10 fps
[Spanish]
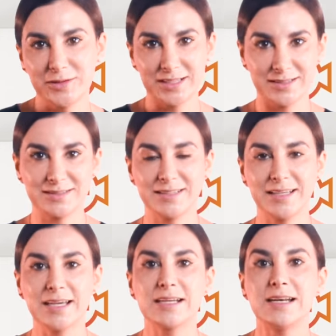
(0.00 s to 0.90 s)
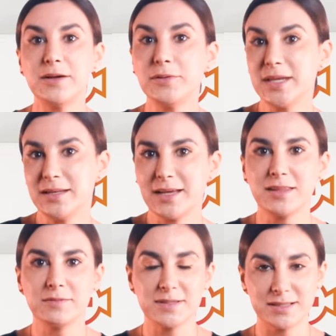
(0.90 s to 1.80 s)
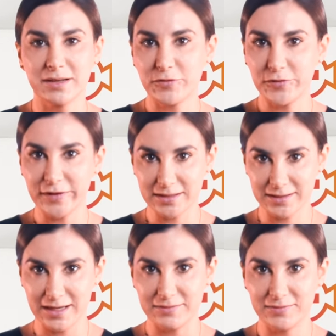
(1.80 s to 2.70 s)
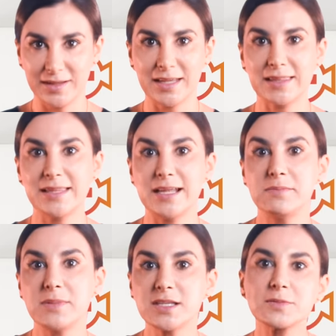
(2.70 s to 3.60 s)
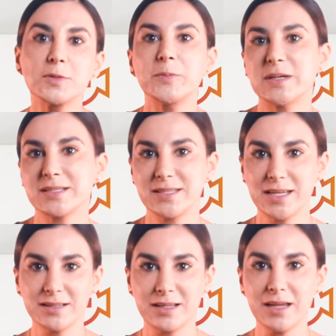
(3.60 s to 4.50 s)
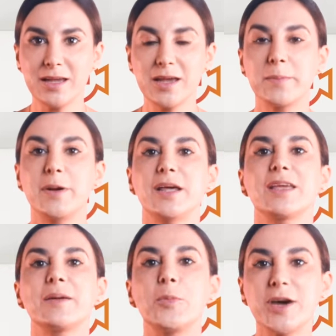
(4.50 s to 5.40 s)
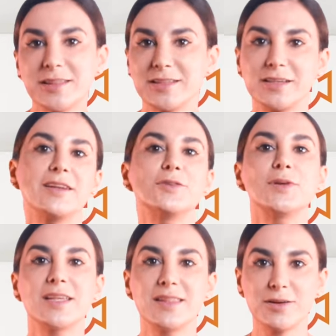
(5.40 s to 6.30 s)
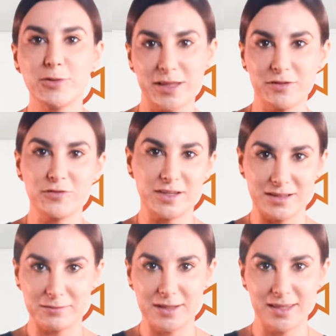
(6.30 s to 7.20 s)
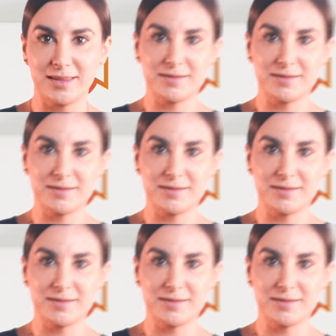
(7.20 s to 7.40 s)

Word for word: 3. La orina debe ser fresca del mismo paciente para que pueda tener una adecuada efectividad.